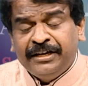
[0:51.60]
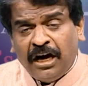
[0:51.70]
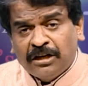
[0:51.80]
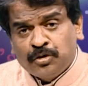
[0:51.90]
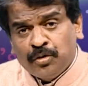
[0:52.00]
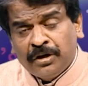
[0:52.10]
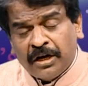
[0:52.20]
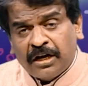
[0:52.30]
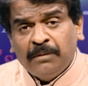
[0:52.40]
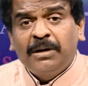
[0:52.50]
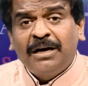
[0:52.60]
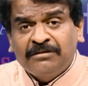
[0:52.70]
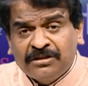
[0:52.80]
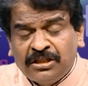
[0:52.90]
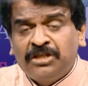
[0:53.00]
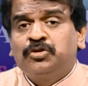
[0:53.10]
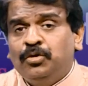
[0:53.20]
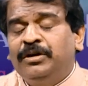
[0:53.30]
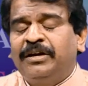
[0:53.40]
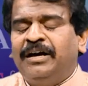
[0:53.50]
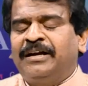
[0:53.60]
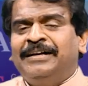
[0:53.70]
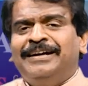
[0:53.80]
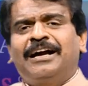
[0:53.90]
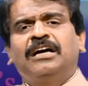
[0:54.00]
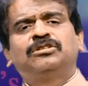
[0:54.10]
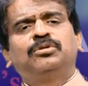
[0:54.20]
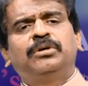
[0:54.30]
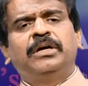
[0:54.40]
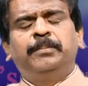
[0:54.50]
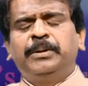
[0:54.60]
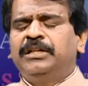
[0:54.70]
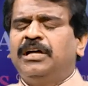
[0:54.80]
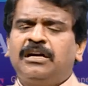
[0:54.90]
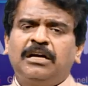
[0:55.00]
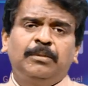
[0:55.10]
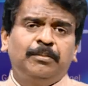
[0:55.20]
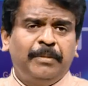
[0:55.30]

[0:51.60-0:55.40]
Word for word: யார் சொல்லுகிறாராம் கர்த்தர் சொல்லுகிறார் கர்த்தருடைய பெரிதான நாமம்